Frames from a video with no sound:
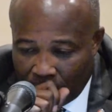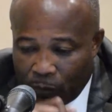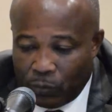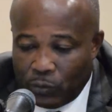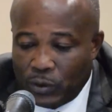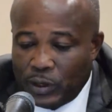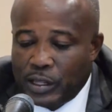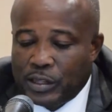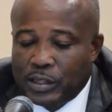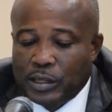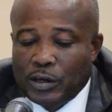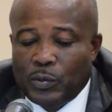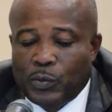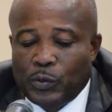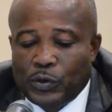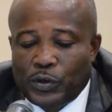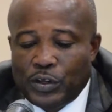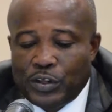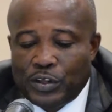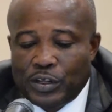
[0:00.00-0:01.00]
pour les aires
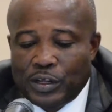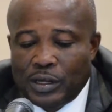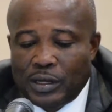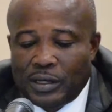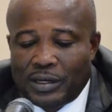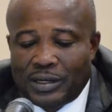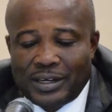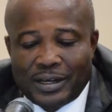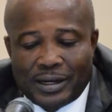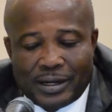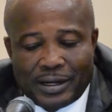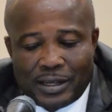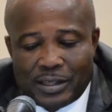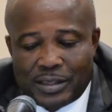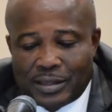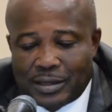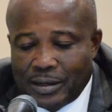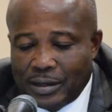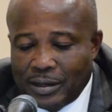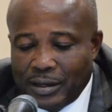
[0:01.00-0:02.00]
protégées
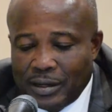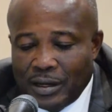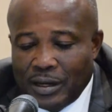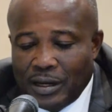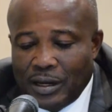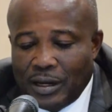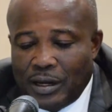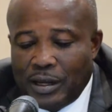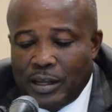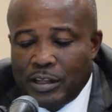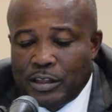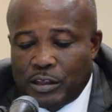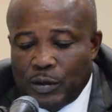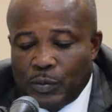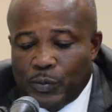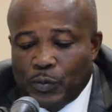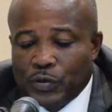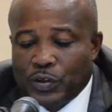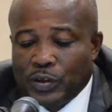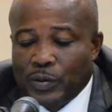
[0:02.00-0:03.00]
terrestres et
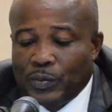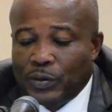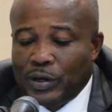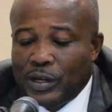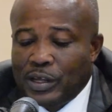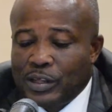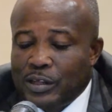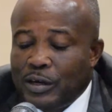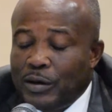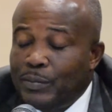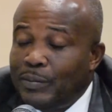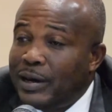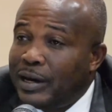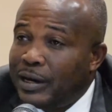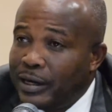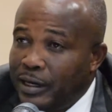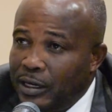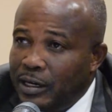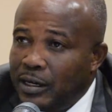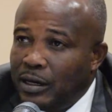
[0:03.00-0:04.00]
10% pour les aires
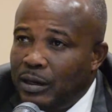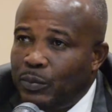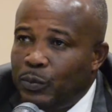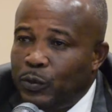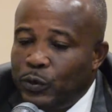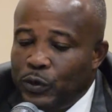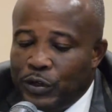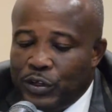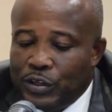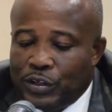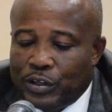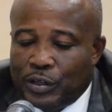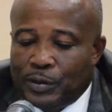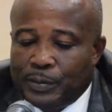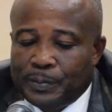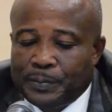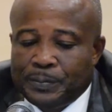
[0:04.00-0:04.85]
marines protégées.